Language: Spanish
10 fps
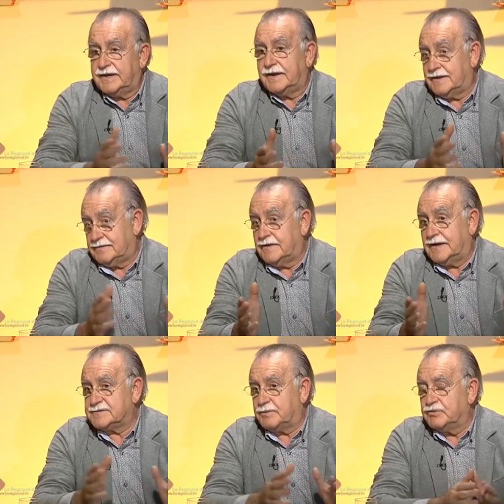era una
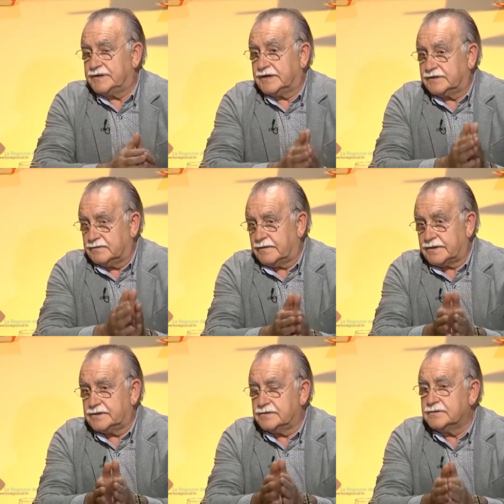de las preguntas que te iba a
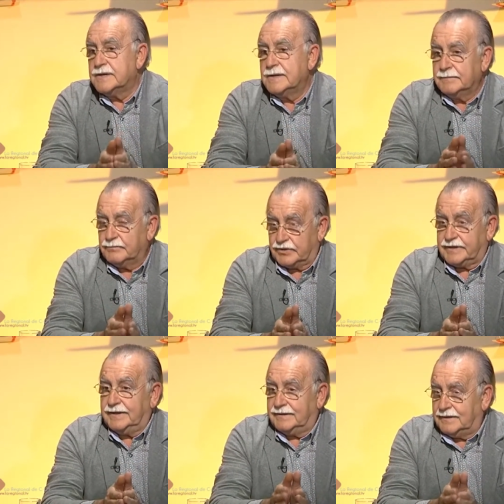hacer yo,
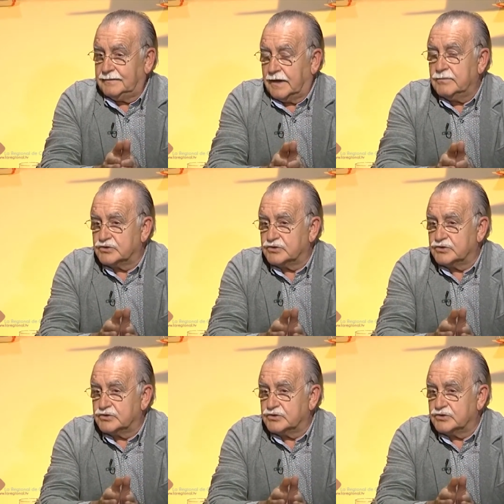porque hay